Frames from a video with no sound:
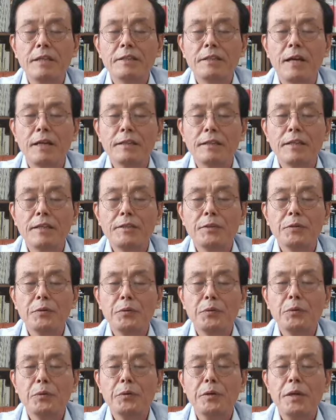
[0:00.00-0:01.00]

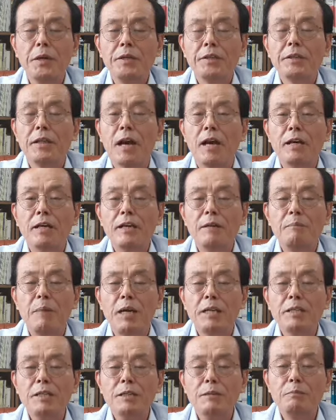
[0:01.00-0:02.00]
상대적으로 땅을
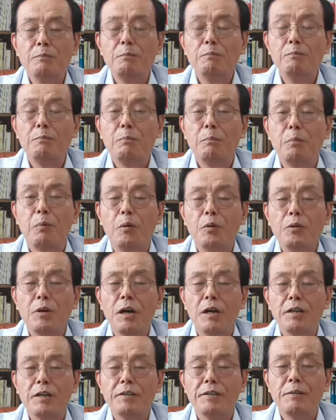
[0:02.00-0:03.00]
많이
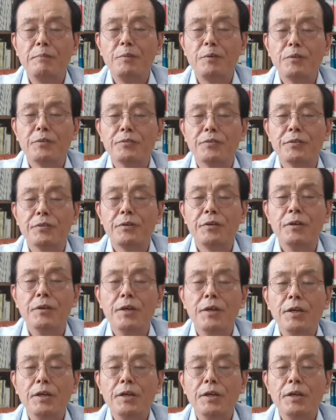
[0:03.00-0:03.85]
보유하게 됨으로써